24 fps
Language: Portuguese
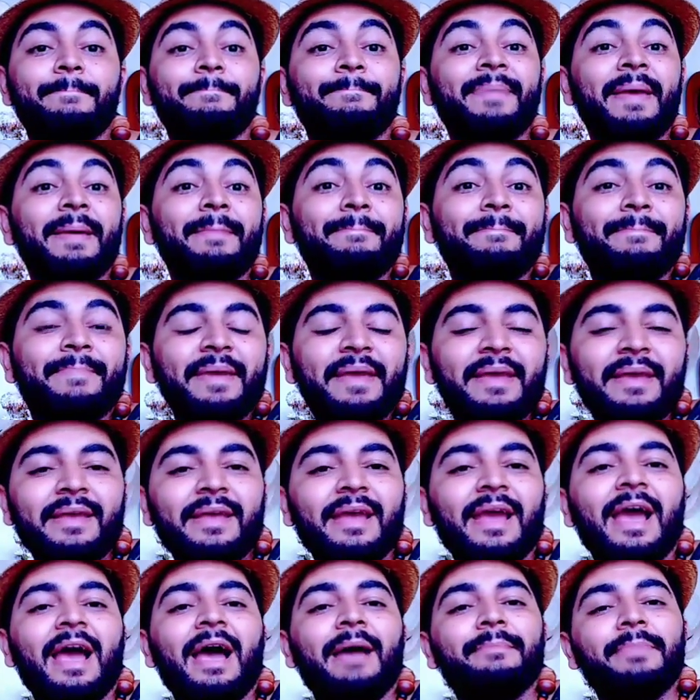
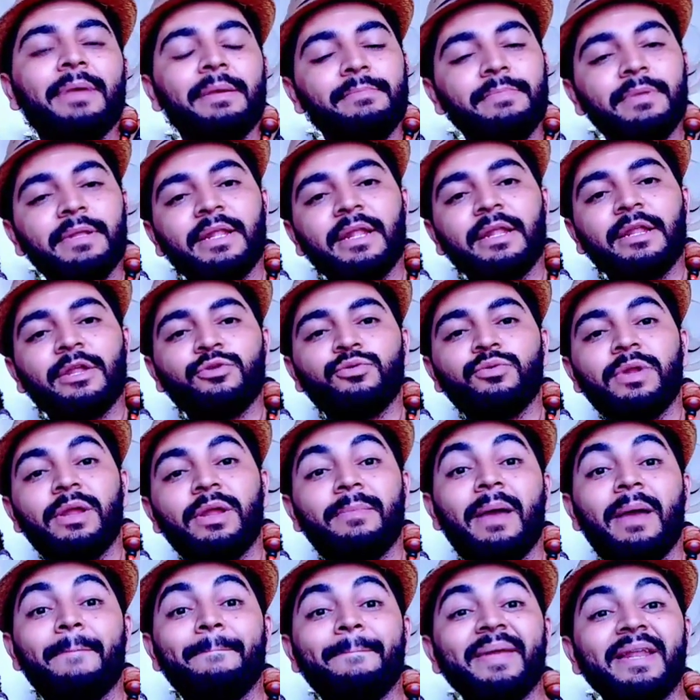Beber a bebida da
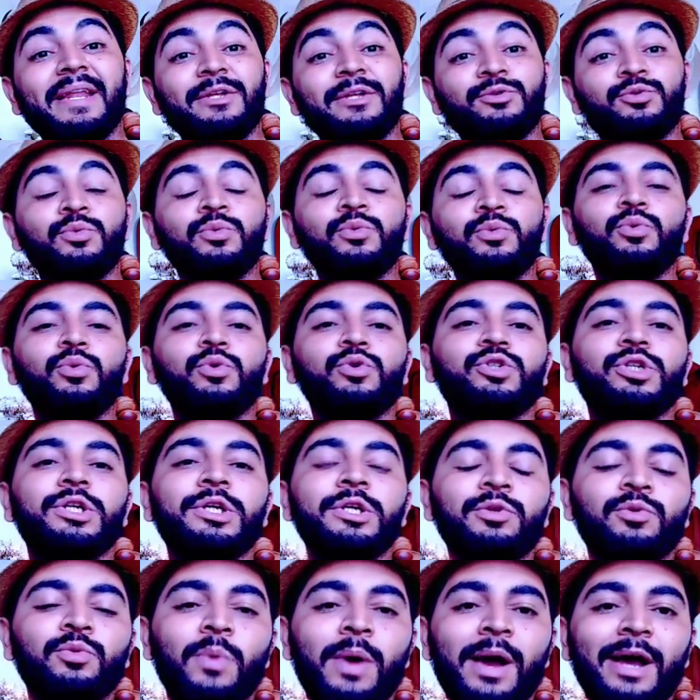jurema é apenas um dos
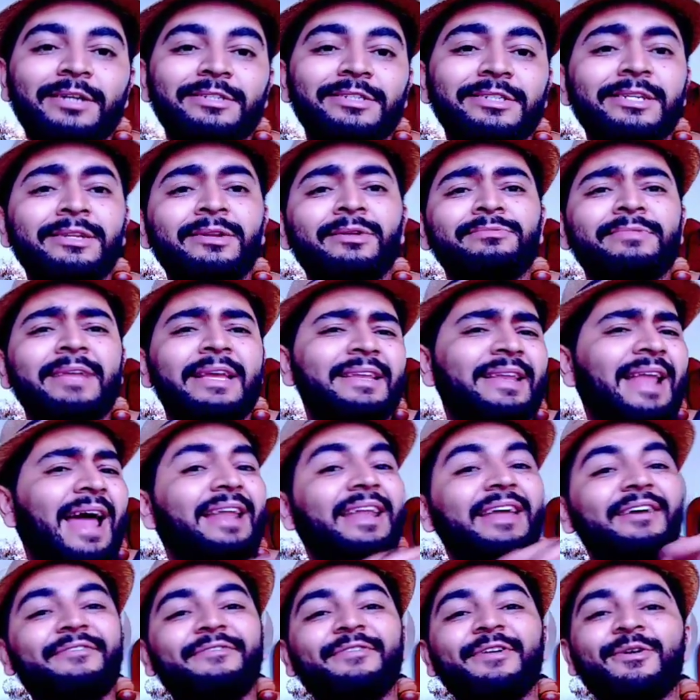rituais que não tem
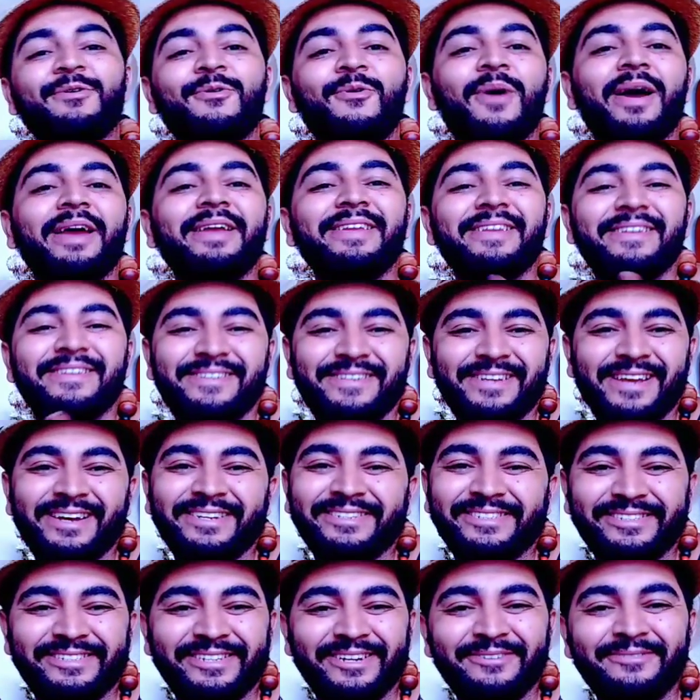nada a ver com a
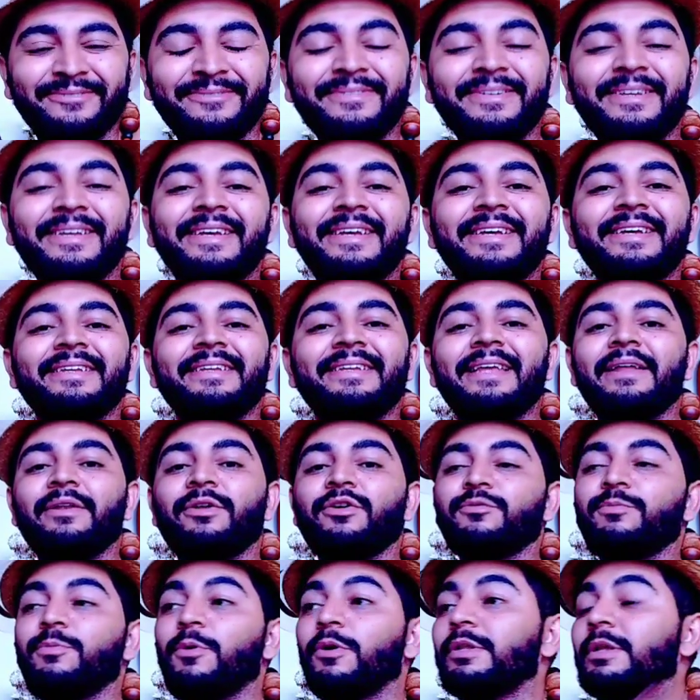iniciação. Né?
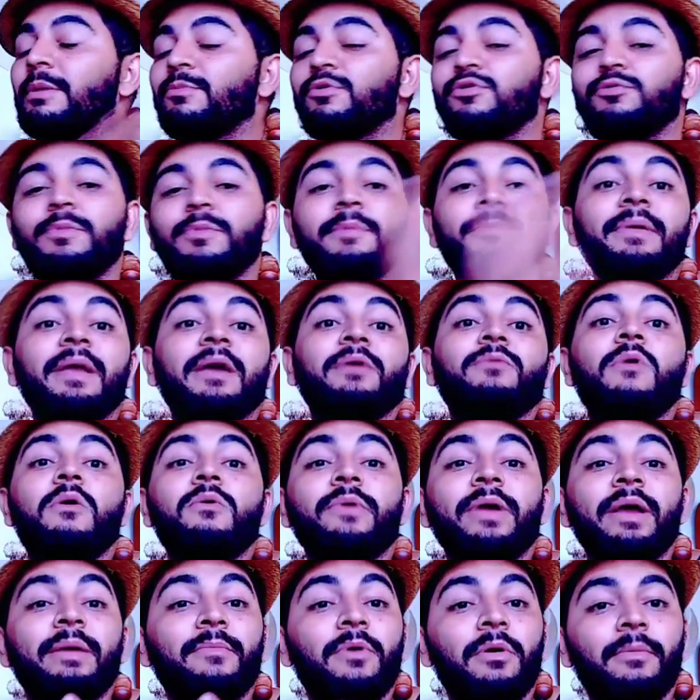Nós podemos beber a
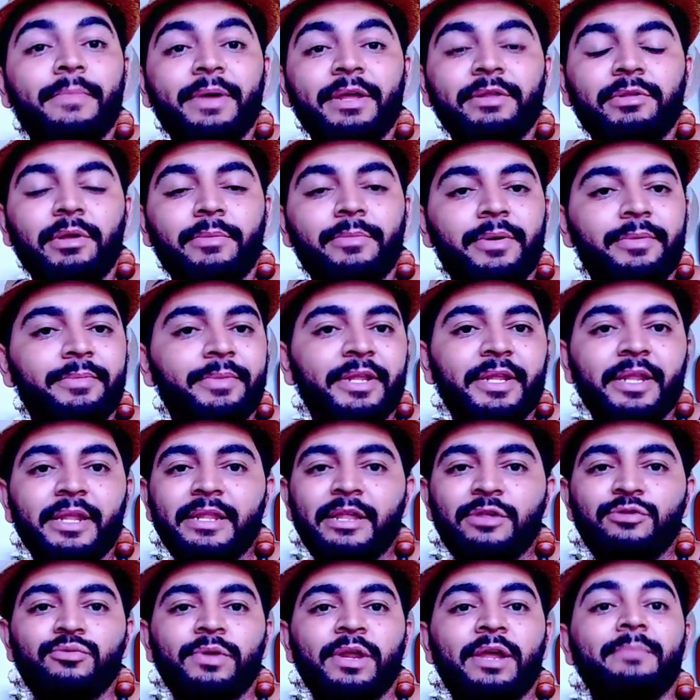qualquer momento a bebida da
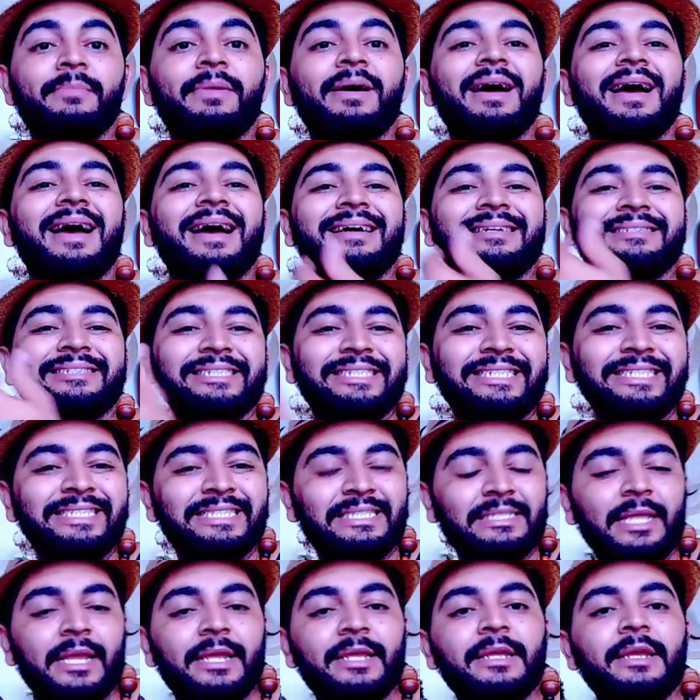jurema, assim
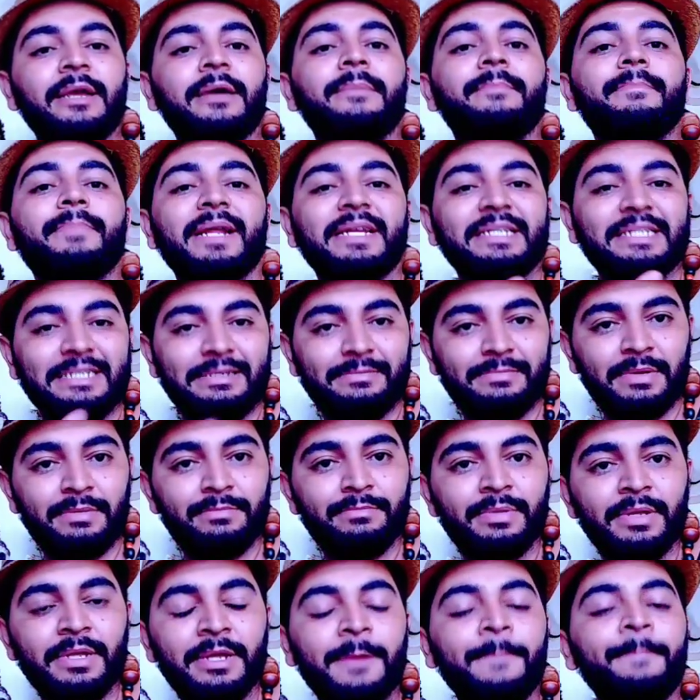tenha para se
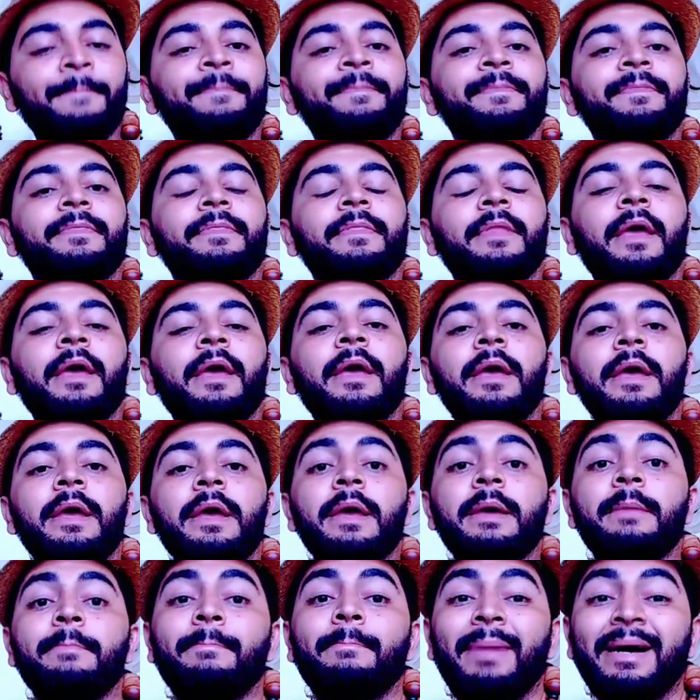beber. Né?
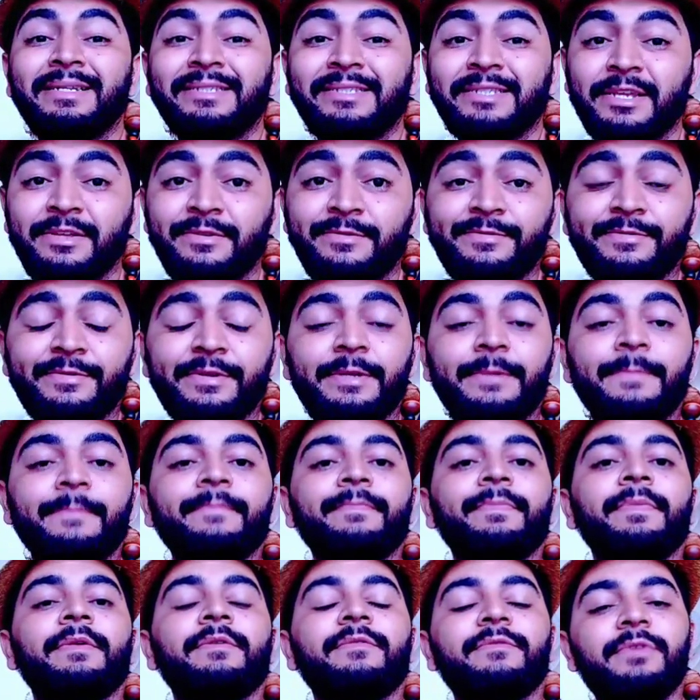Mas enfim,
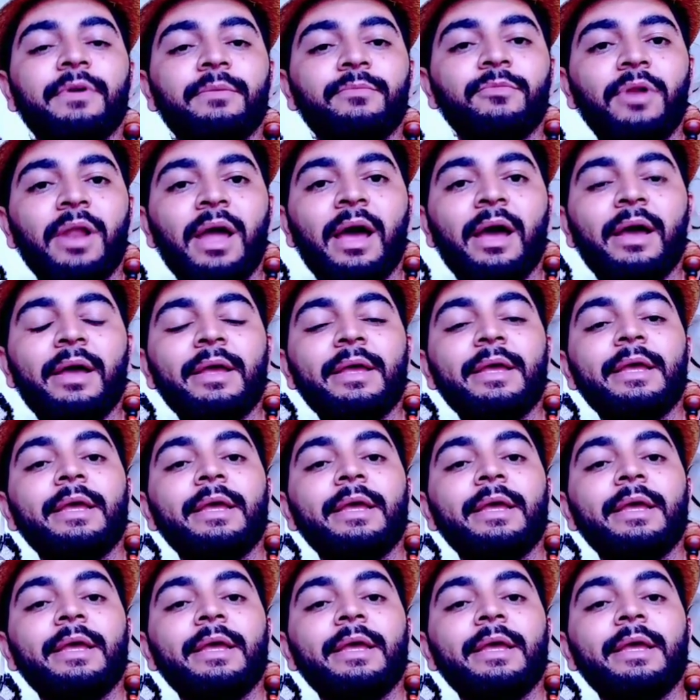vamos lá.